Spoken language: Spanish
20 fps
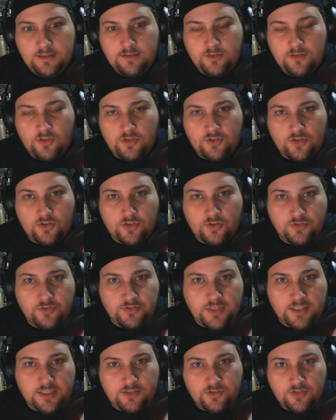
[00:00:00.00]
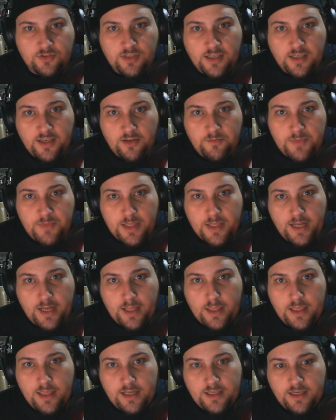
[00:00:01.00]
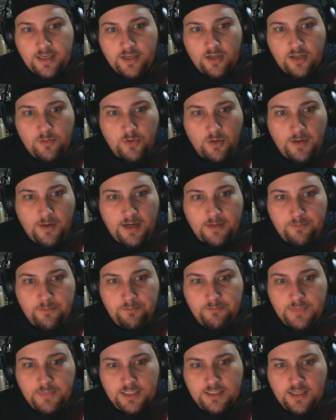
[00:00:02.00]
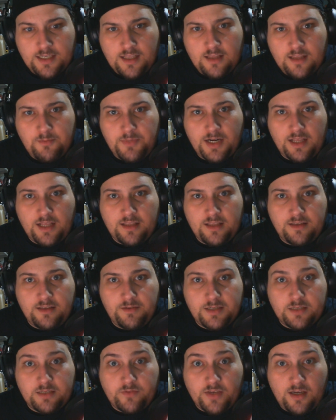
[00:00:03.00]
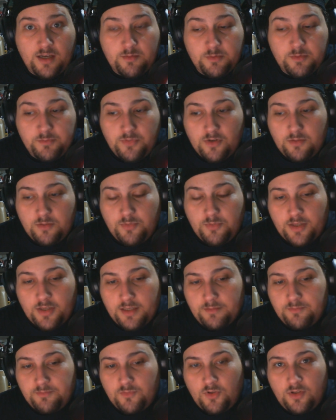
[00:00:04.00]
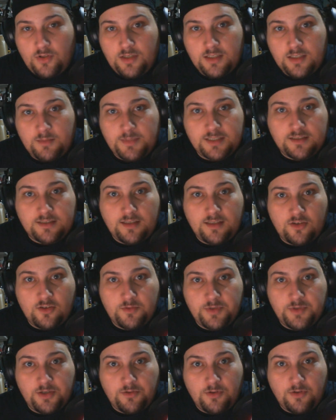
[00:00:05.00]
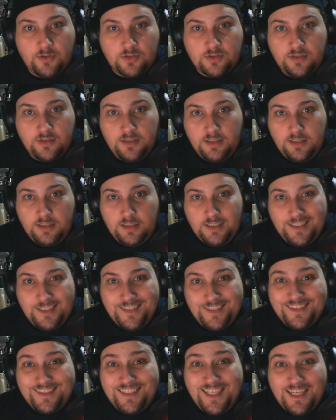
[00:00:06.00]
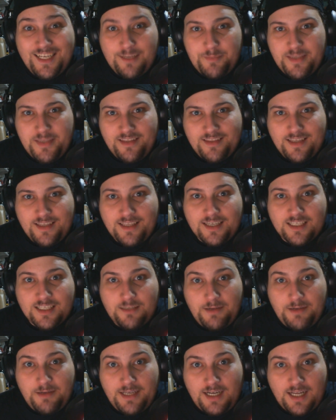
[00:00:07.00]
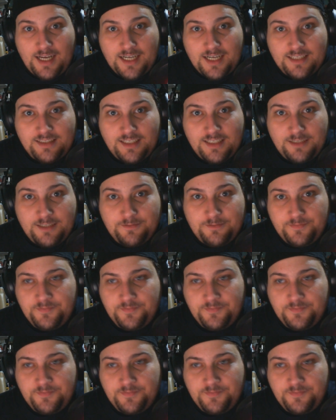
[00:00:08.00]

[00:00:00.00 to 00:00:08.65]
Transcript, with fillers: con otros contextos que quiero empezar a hacer, que quiero probar, más que nada para diversificarme un poco, porque todo el tema este de los videojuegos tiene pinta de que se va a ir al garete.